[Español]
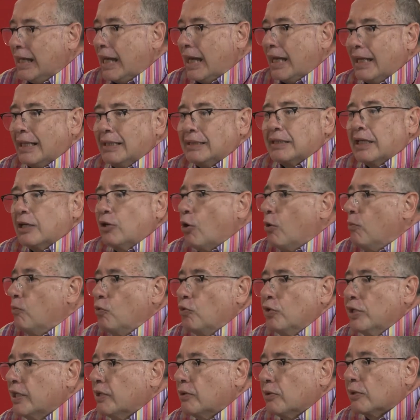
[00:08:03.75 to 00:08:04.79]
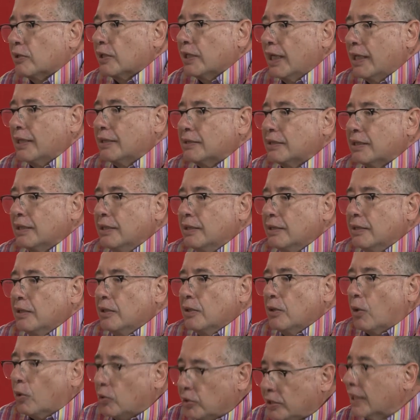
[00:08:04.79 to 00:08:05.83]
la gente común y corriente,
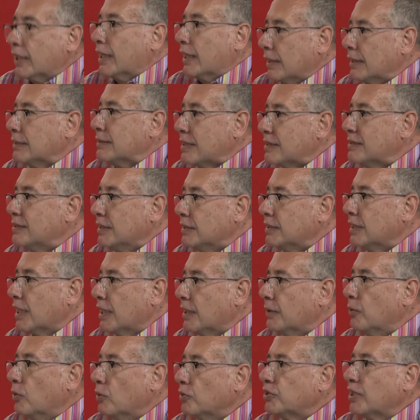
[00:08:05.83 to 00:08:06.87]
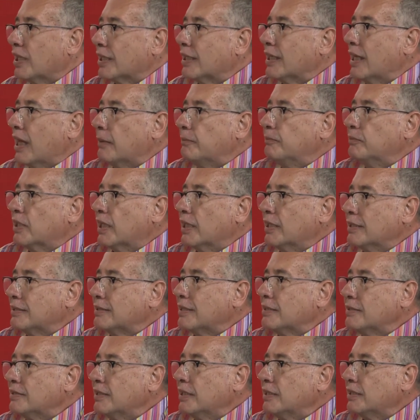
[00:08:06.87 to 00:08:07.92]
oye, que necesita la bolsa CLAP, que
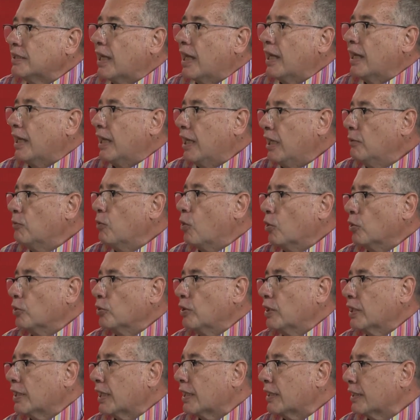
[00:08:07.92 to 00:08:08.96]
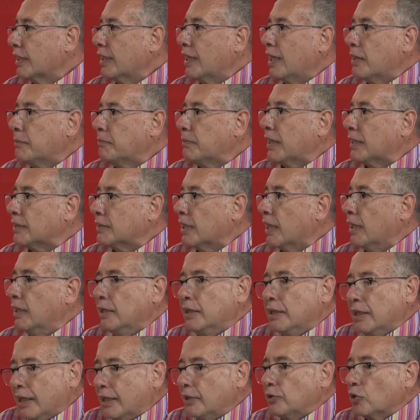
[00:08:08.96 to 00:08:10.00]
necesita el bono del carnet de la patria.
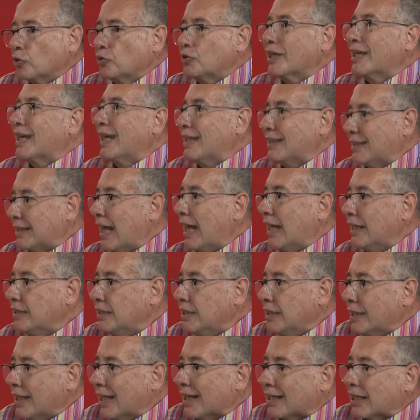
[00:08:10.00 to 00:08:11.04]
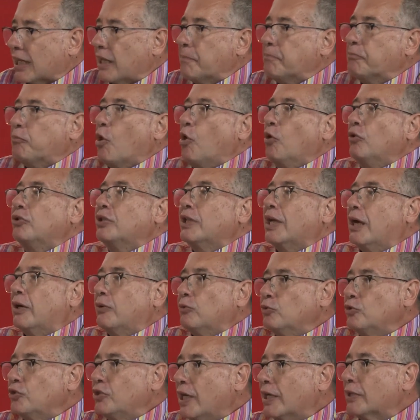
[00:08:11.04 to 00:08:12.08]
Entonces, que está allí, que responde a
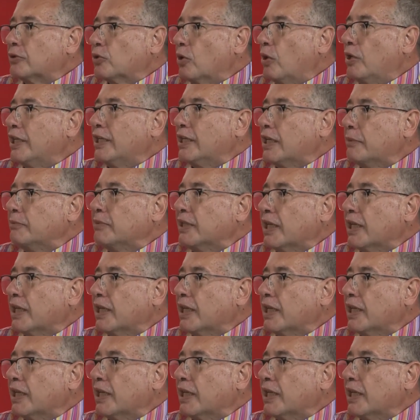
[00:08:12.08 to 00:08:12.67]
un cierto límite. ¿Y qué